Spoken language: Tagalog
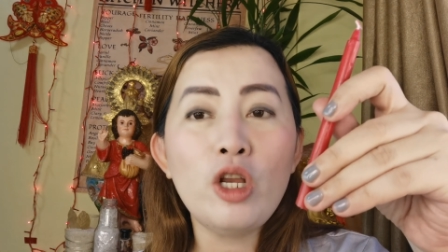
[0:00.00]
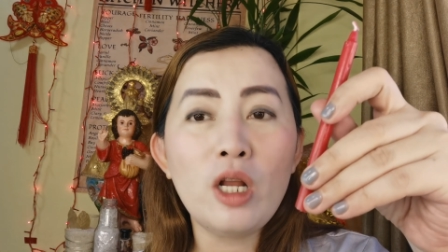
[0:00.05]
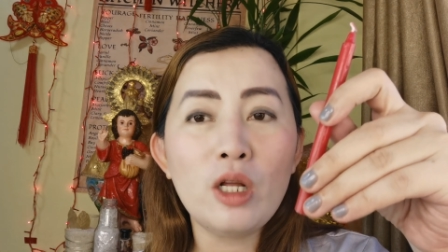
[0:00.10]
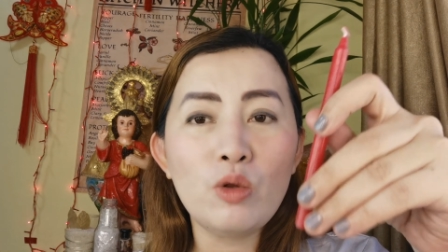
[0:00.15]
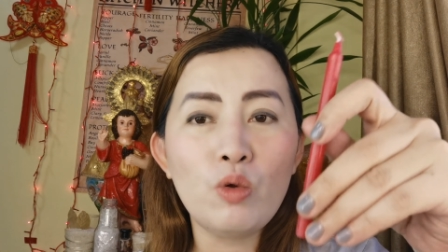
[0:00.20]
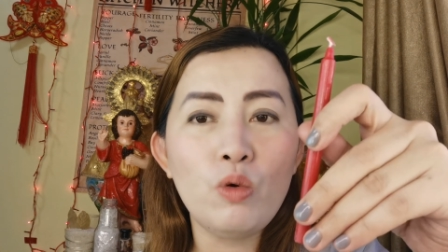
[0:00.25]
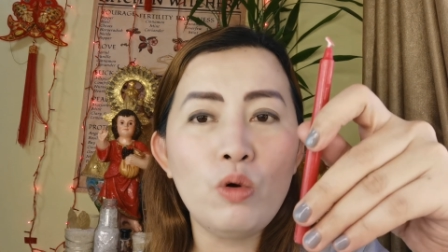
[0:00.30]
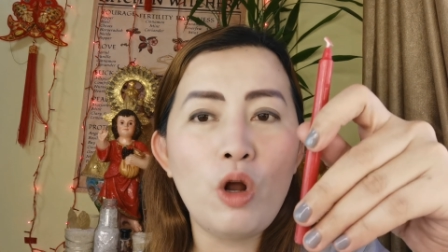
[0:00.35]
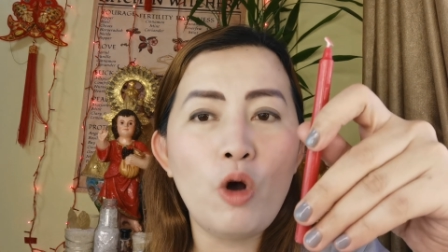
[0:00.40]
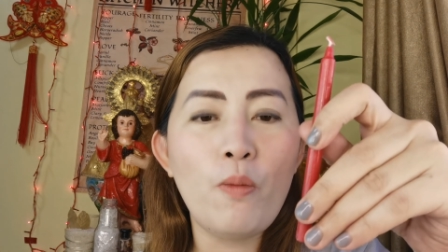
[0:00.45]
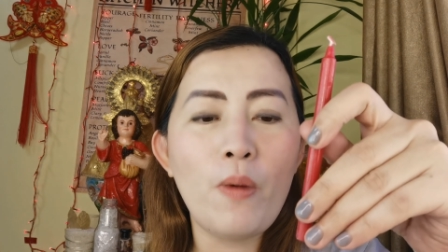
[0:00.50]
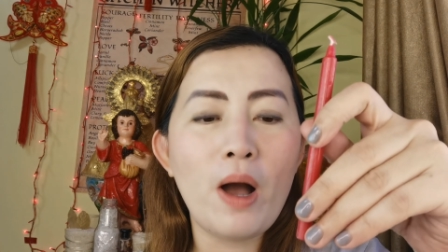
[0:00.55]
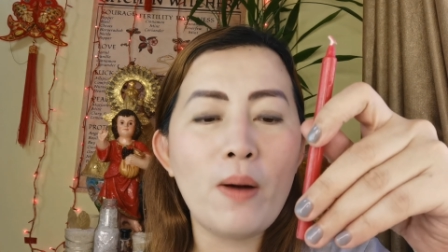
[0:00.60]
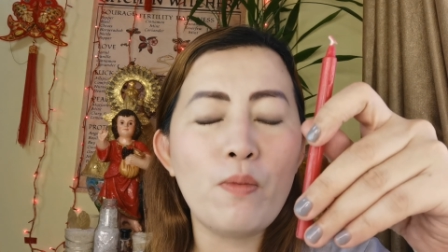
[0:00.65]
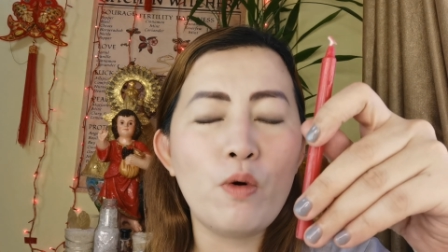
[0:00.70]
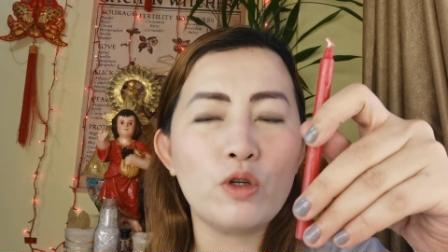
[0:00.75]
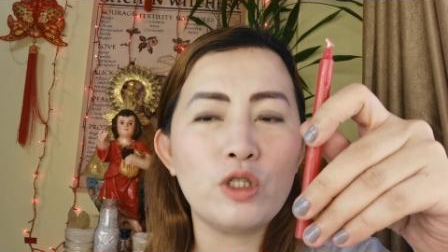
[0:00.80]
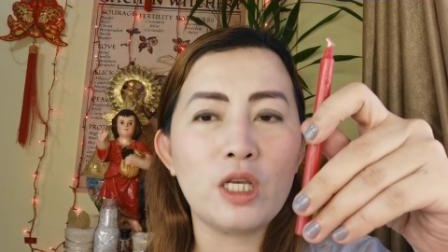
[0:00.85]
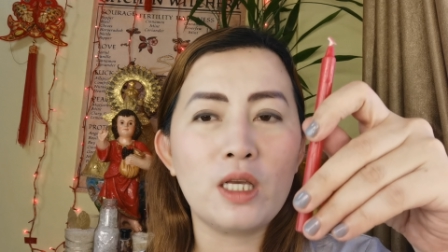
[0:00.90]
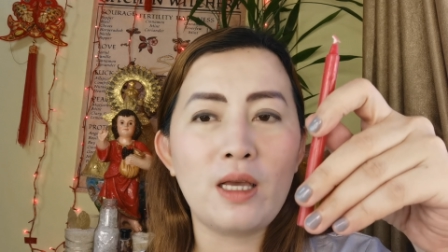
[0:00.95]
yung natunaw mga
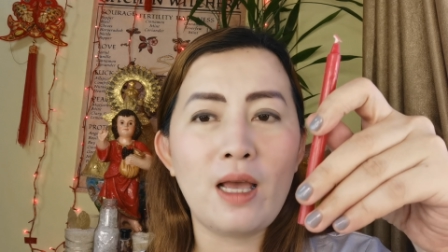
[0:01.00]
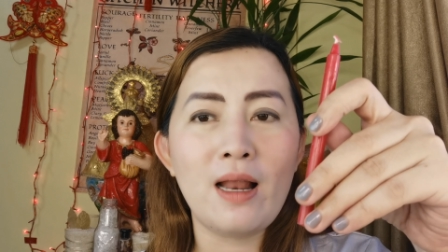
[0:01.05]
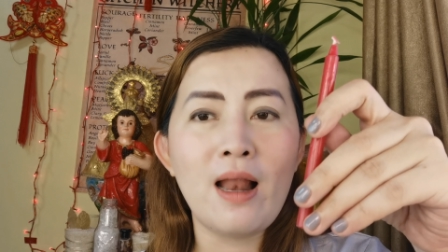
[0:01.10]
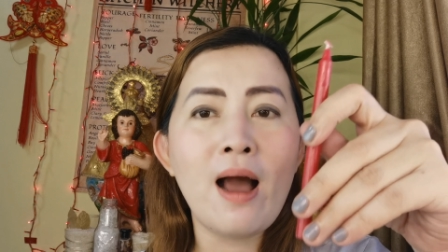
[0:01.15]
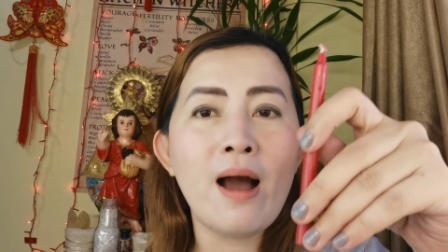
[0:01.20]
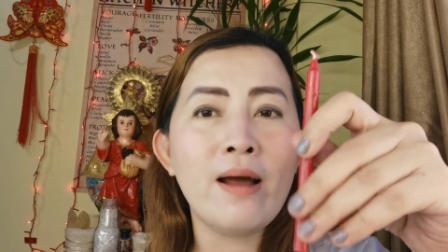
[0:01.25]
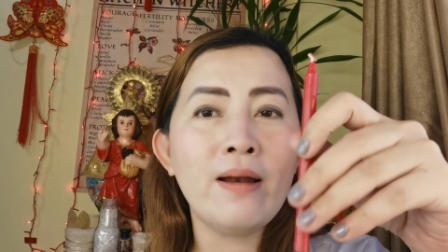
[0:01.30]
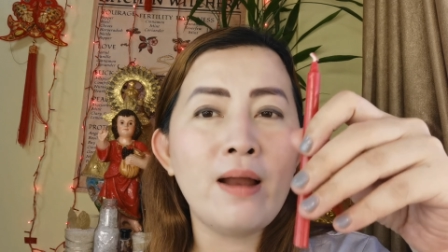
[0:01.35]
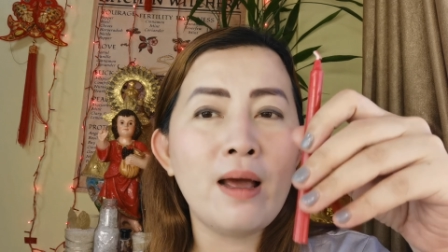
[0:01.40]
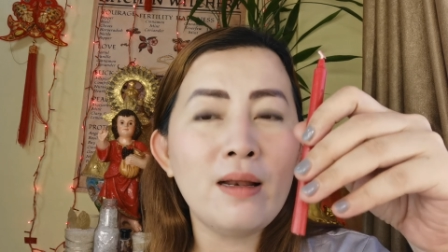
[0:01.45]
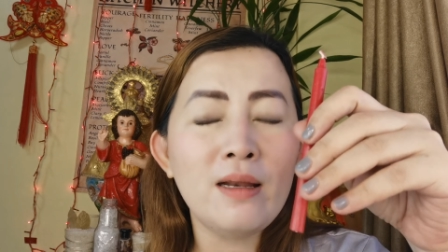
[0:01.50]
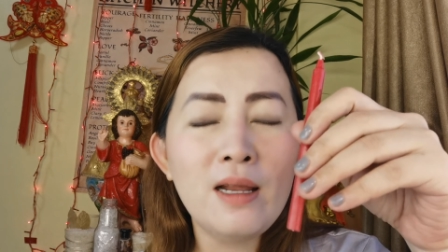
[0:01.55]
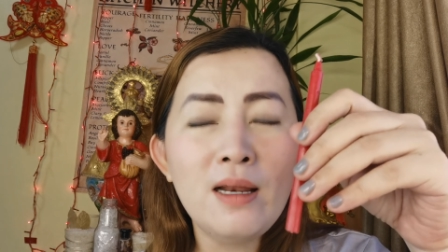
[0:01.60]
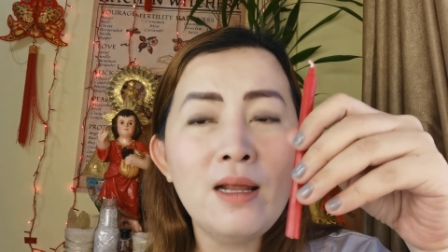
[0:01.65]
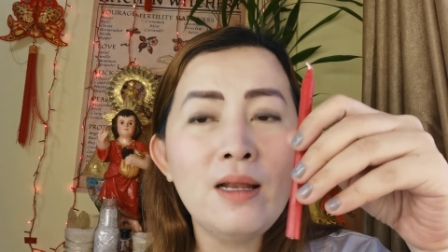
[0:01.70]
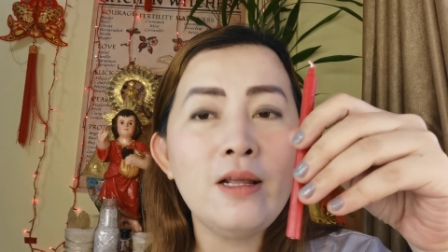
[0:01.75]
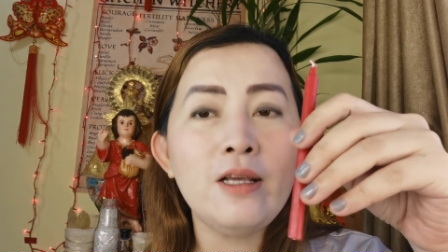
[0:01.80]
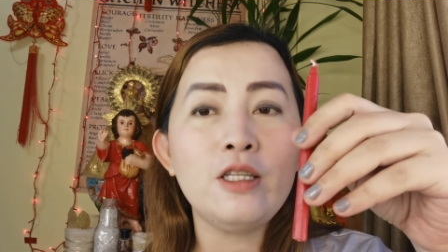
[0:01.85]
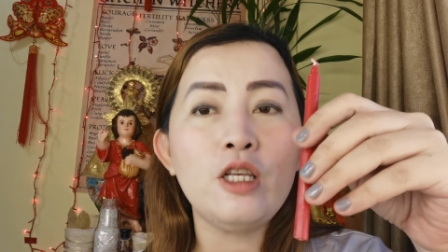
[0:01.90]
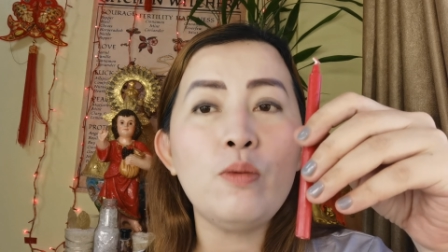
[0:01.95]
bossing, kailangan
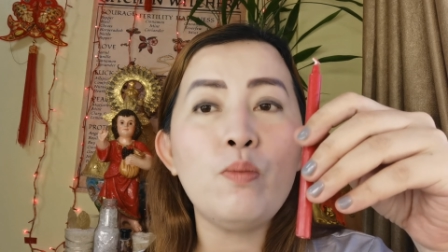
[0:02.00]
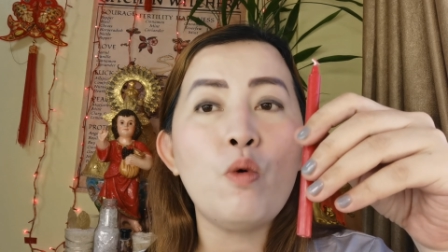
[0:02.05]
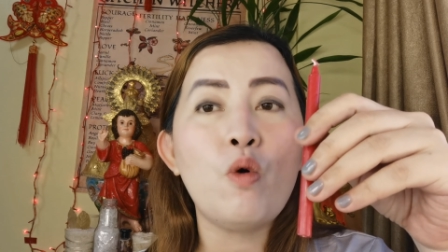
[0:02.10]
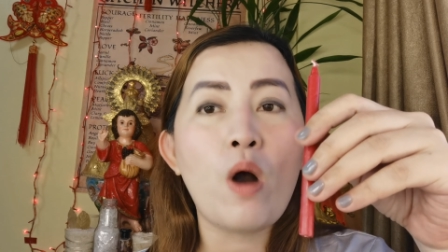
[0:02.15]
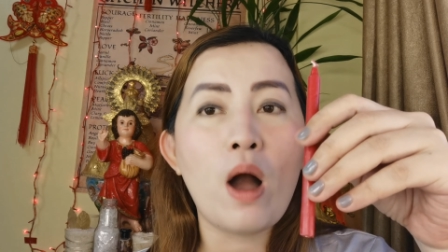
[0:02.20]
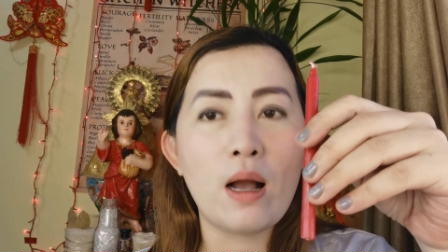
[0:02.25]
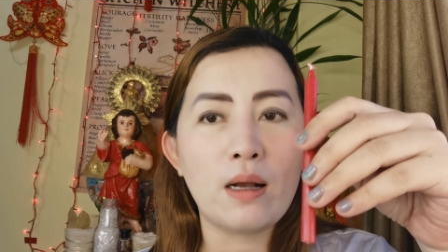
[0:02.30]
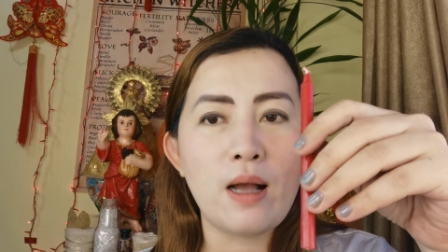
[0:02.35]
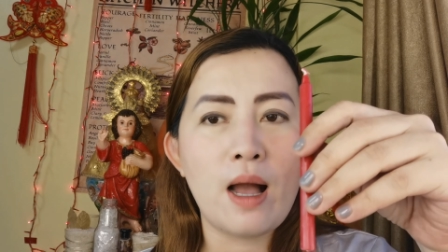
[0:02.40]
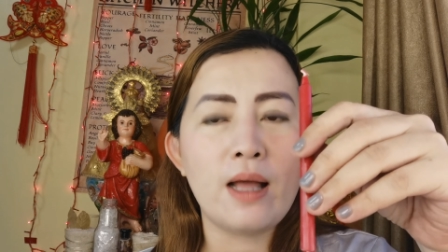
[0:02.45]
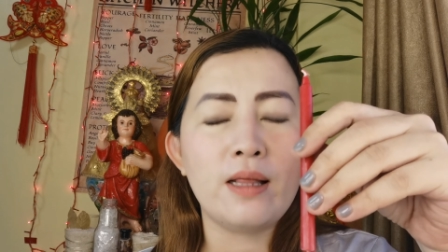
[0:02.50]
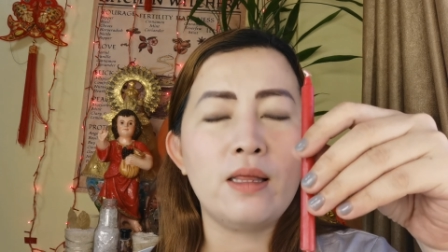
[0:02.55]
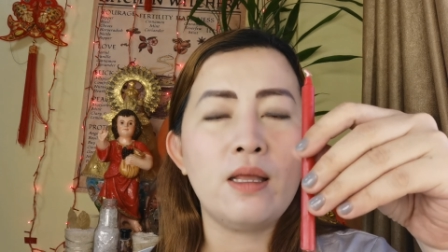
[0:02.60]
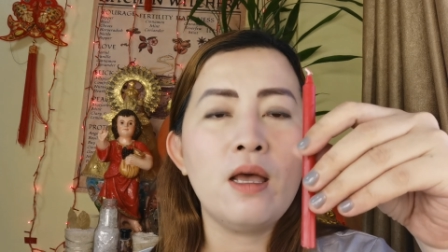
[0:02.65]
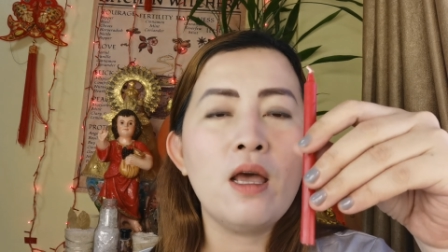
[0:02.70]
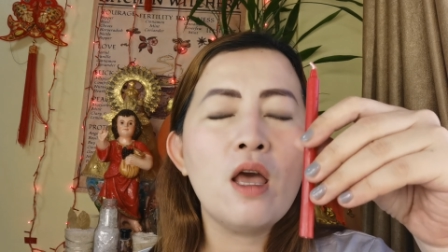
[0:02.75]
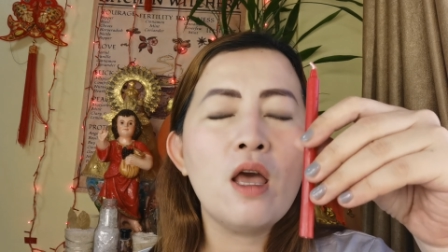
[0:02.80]
lilinisin mo kaagad.